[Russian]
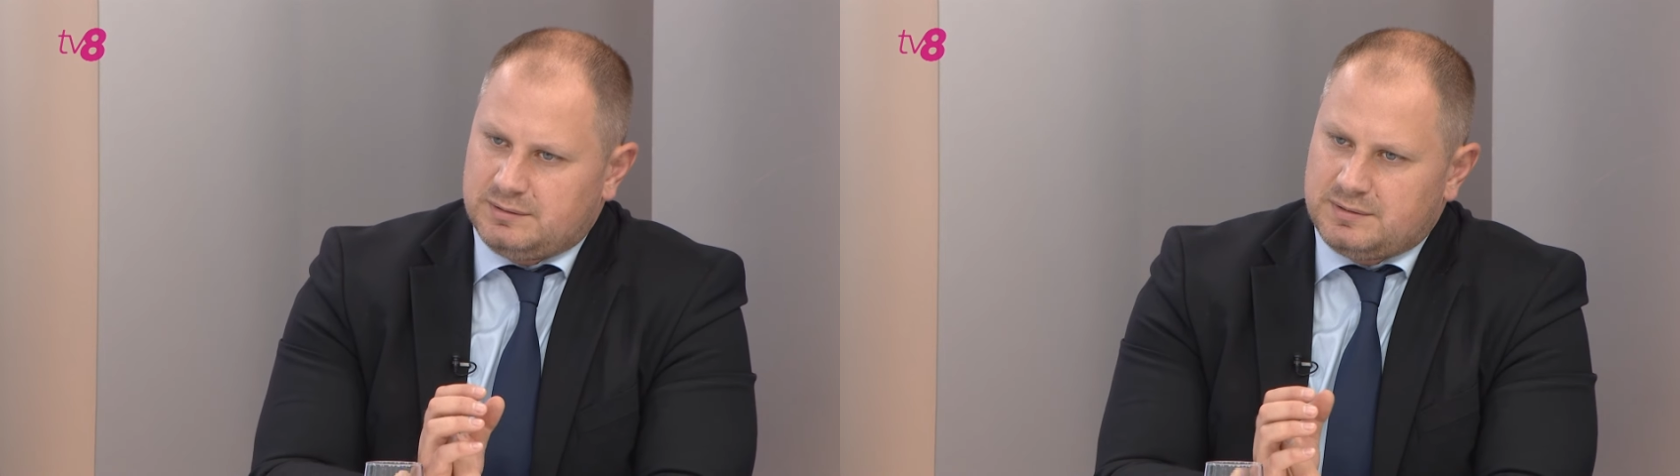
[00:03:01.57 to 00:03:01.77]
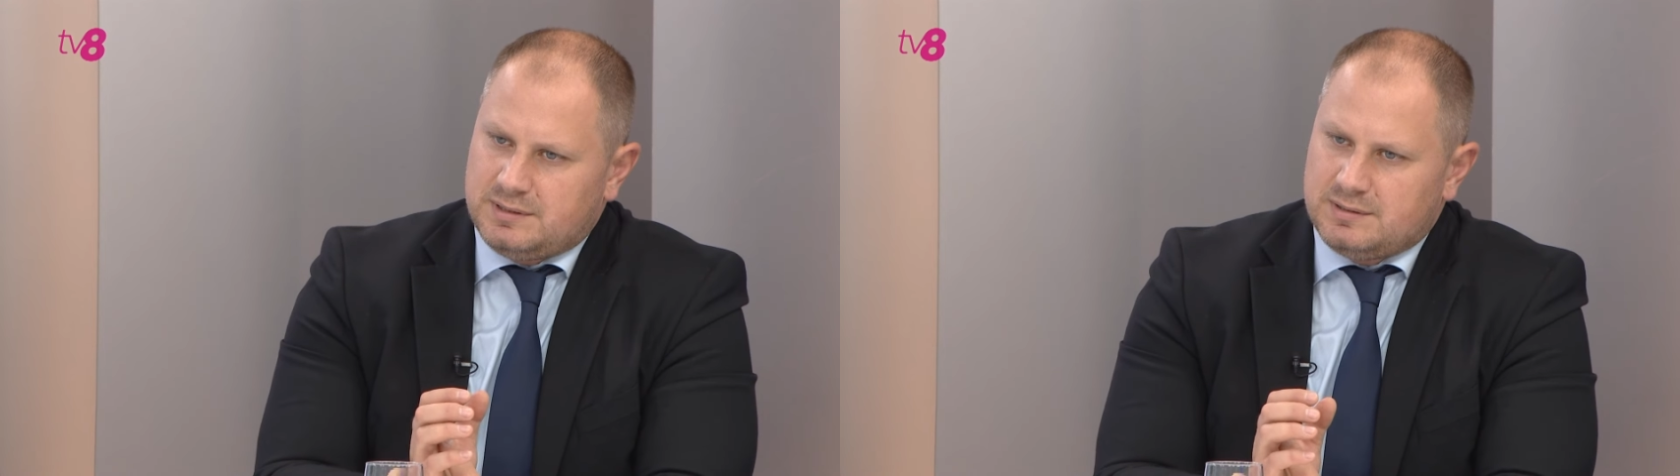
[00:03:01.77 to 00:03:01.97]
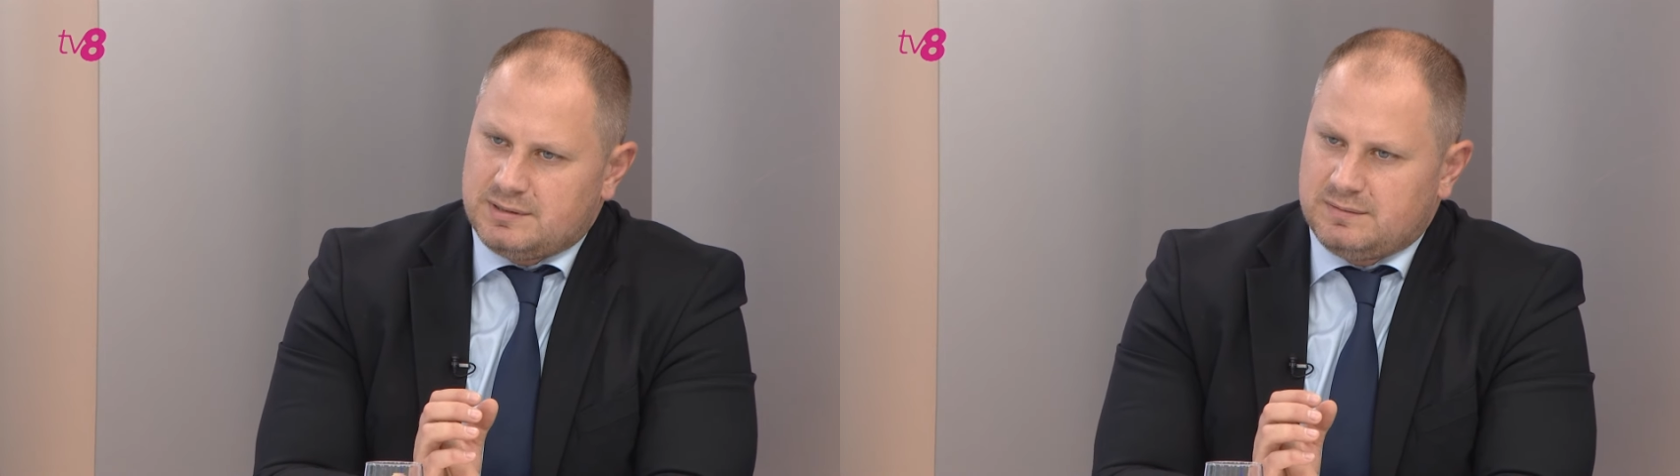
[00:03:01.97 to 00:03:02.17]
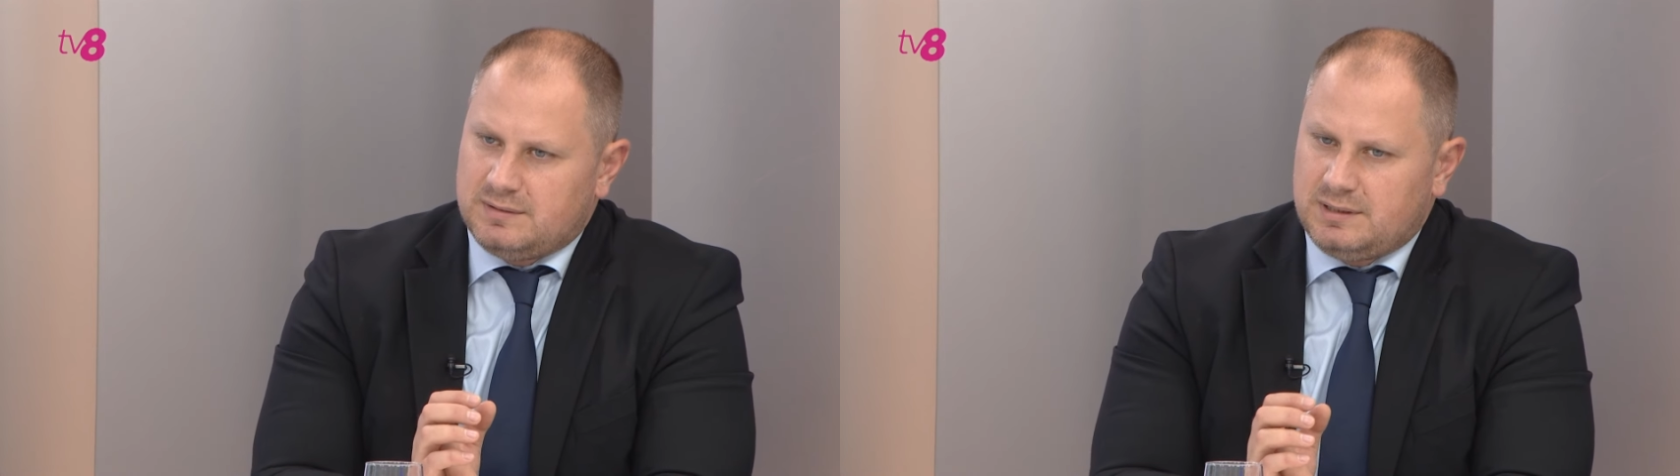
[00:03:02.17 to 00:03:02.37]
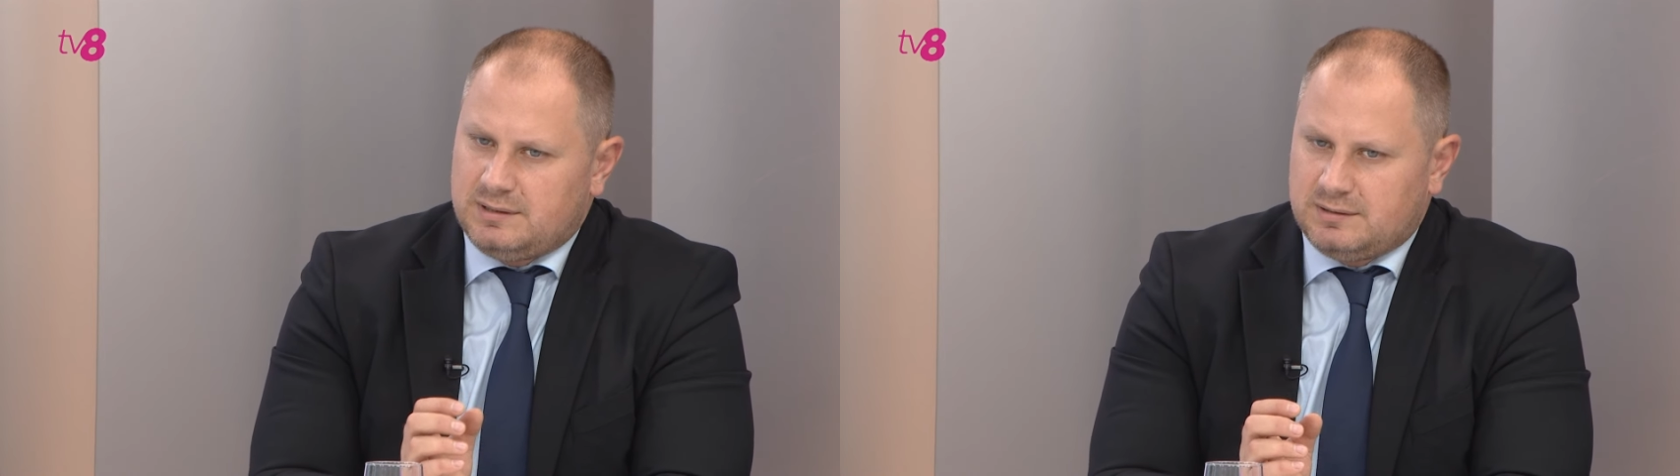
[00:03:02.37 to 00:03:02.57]
официальное
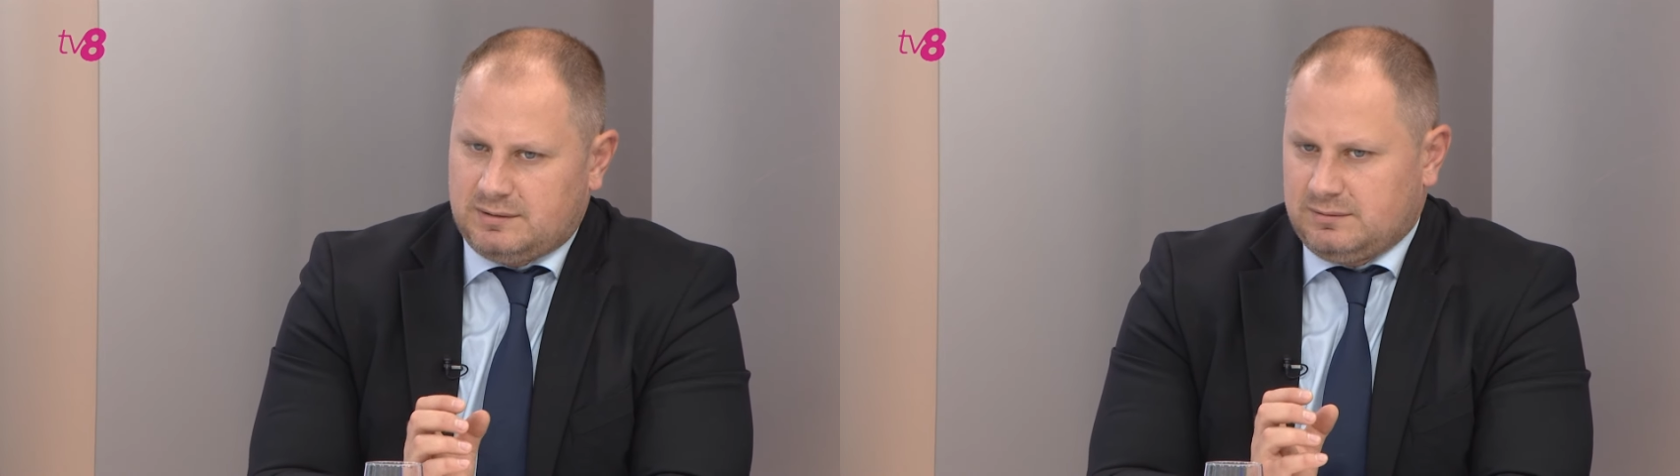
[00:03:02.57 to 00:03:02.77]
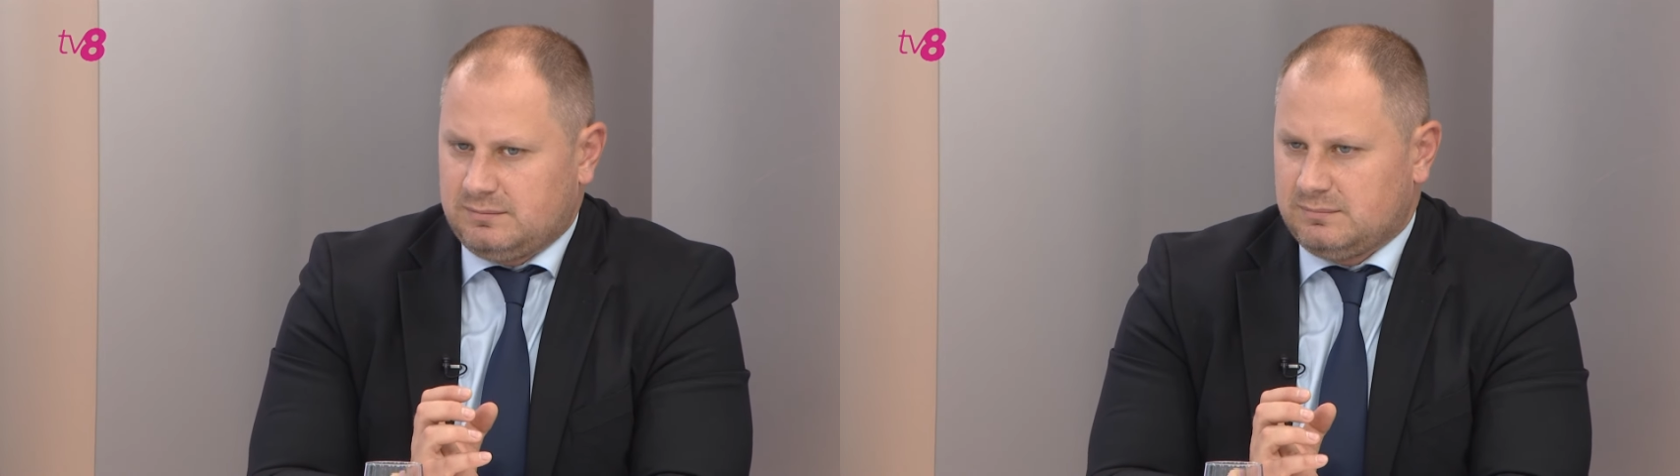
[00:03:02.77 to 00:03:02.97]
заявление.